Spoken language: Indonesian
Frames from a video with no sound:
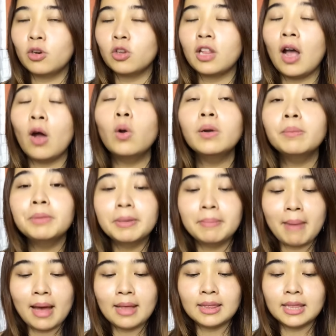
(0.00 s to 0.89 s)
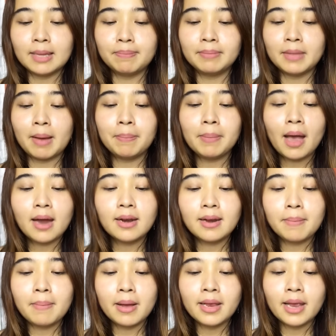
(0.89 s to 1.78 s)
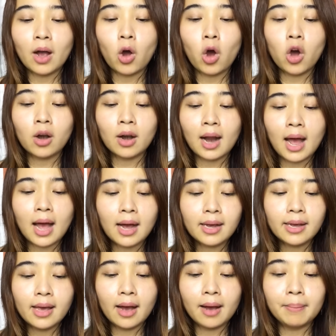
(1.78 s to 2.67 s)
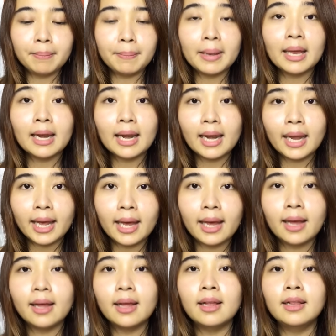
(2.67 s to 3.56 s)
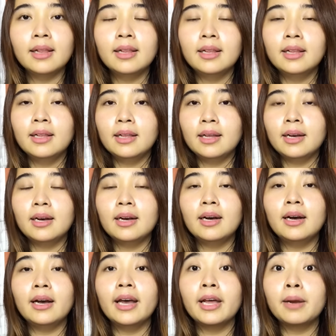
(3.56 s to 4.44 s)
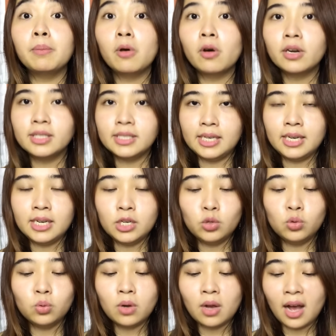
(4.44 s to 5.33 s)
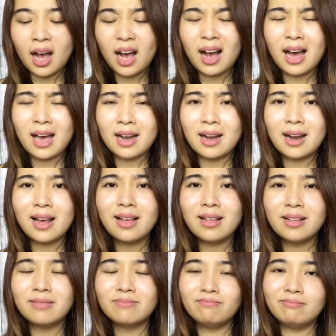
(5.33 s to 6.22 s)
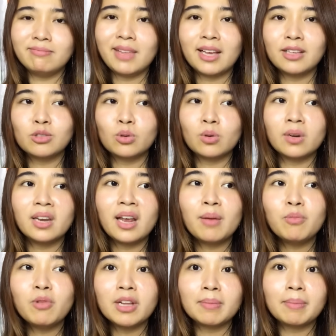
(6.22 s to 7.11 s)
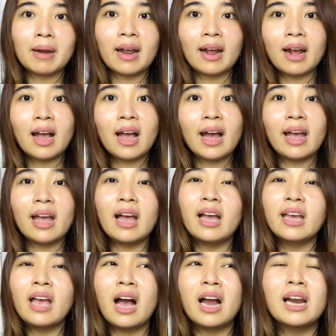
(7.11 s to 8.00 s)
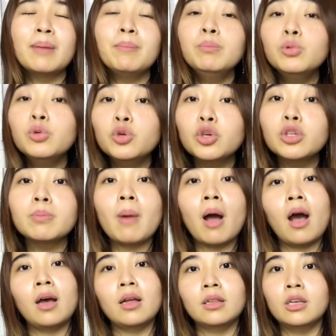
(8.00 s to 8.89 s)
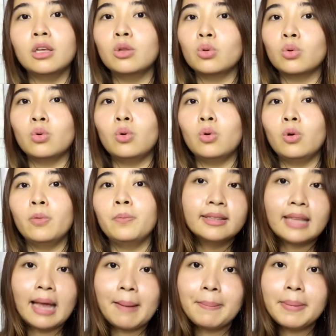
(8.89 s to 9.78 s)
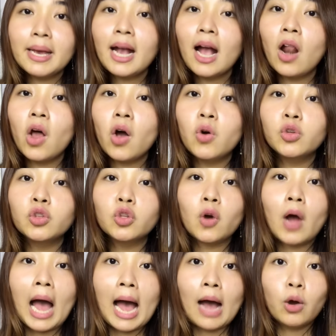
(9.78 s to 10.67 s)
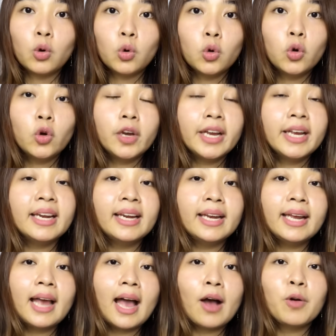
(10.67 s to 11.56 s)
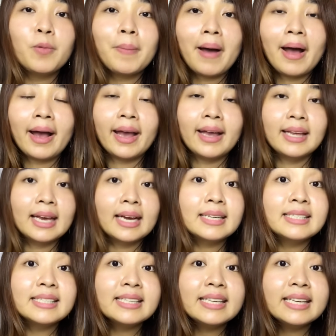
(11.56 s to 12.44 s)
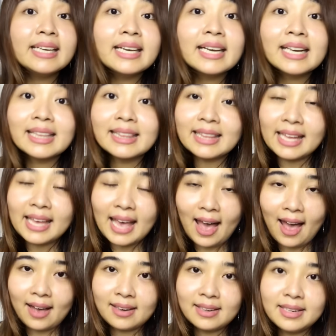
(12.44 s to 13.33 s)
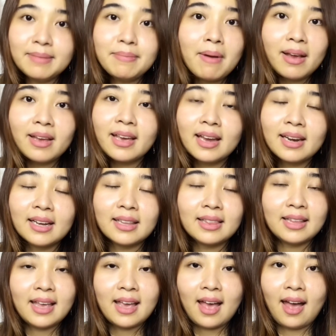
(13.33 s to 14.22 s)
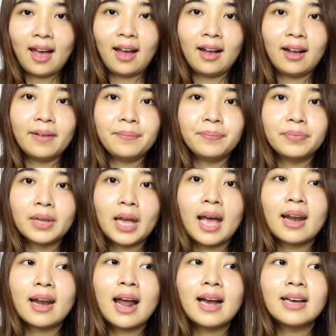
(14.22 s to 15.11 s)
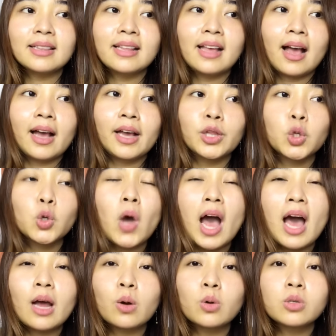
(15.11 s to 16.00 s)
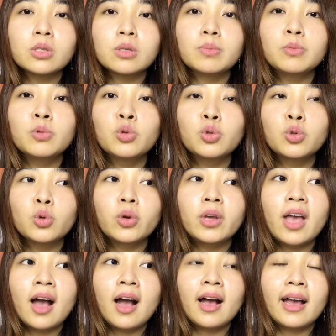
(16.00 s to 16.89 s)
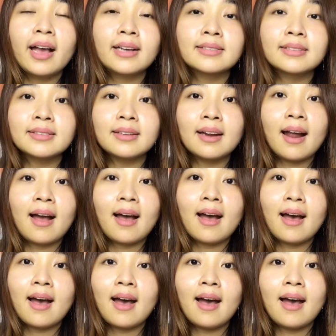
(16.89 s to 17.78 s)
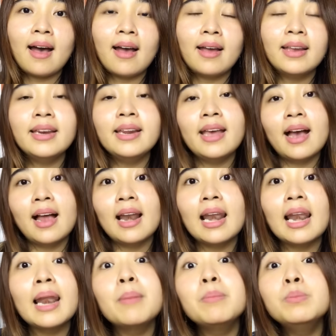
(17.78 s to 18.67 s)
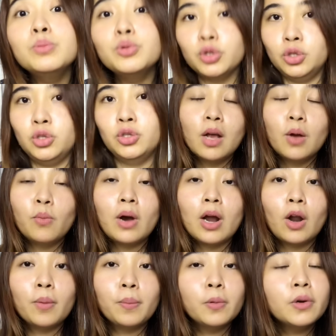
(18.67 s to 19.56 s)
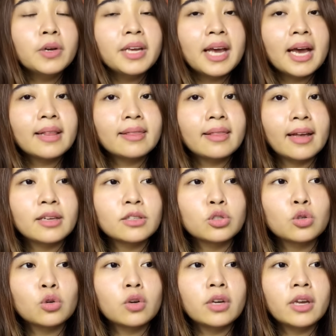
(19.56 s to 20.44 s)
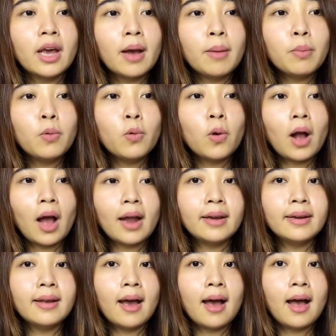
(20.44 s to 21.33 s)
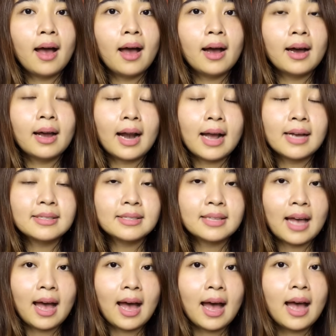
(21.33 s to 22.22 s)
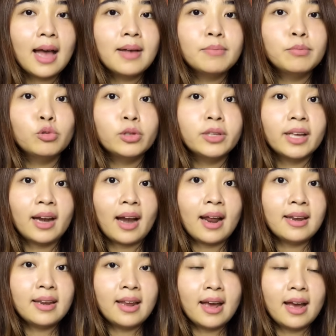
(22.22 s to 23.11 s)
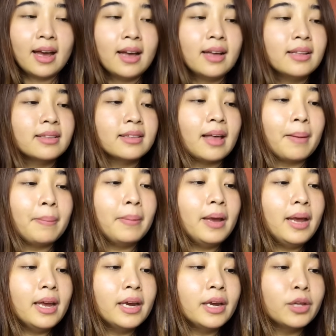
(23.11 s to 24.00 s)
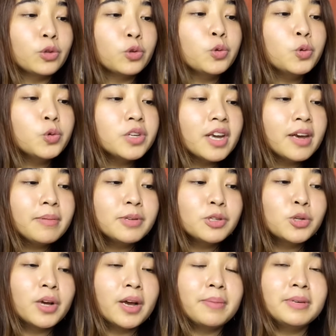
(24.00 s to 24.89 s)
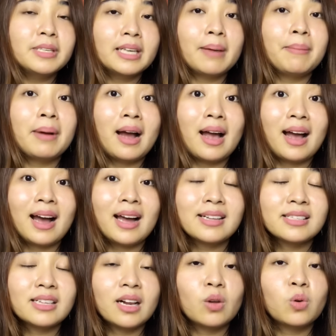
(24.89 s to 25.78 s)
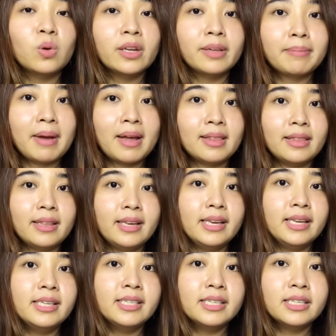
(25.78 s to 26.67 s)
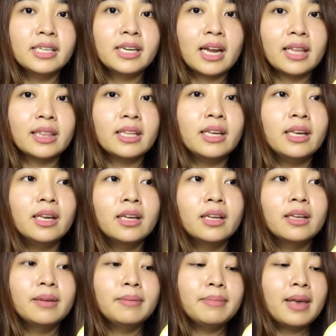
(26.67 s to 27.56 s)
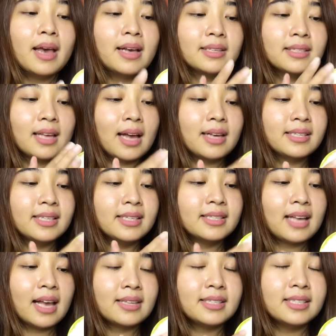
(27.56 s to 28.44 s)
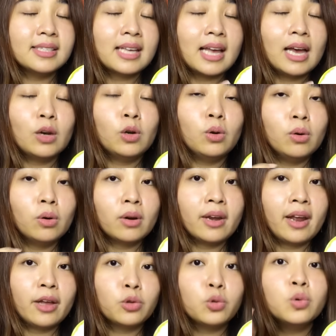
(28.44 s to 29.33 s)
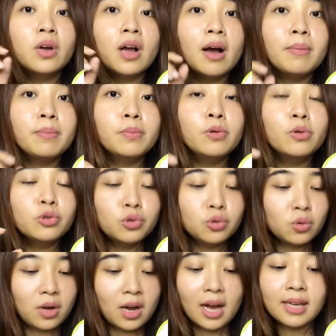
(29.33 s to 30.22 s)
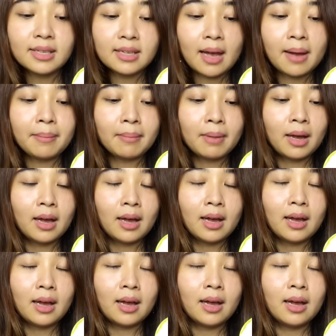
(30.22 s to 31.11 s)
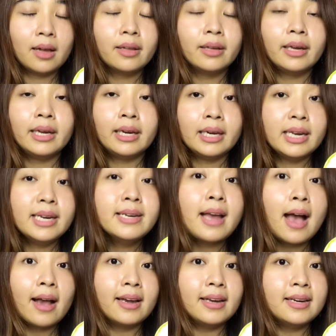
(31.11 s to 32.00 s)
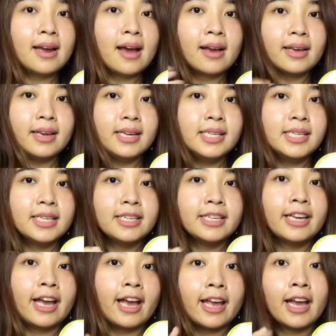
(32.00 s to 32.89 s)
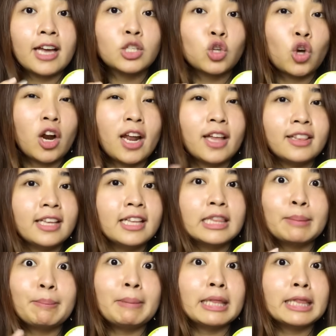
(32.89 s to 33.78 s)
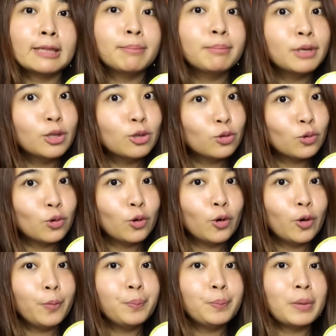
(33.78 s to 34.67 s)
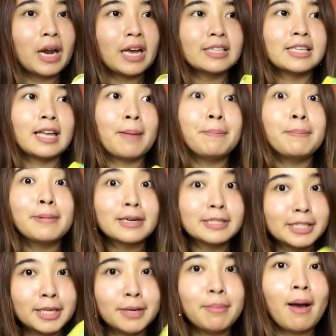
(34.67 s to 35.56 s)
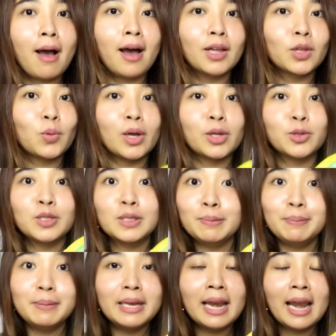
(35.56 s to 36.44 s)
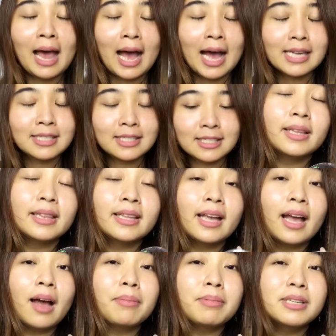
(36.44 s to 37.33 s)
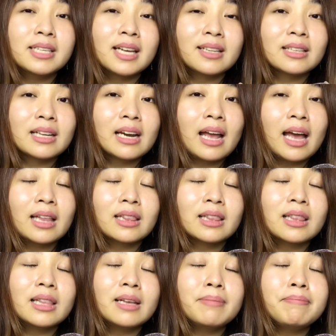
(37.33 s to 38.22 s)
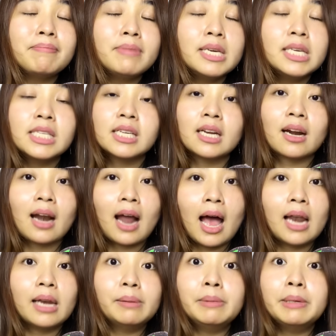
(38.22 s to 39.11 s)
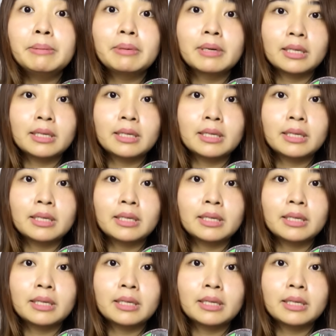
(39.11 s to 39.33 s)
Menurut aku lebih mantap. Tapi ada banyak orang yang pilih uh, eh, Herboris ini juga karena teksturnya buat mereka kayak yang lembut banget gitu. Tapi kalau untuk aku ini aku pakainya di ketiak, di bagian ketiak karena ketiak itu harus butuh yang ekstra ini ya lembut walaupun dia teksturnya bukan yang kerasa butirannya tapi ini tuh dia juga bisa mengangkat sel kulit mati jadi nanti biasa sisa-sisa lulurnya itu gabung juga sama ini daki-daki jadi kayak coklat hitam-hitam gitu berasa bersih banget waktu dibilas setiap bisa terlihat lebih cerah lebih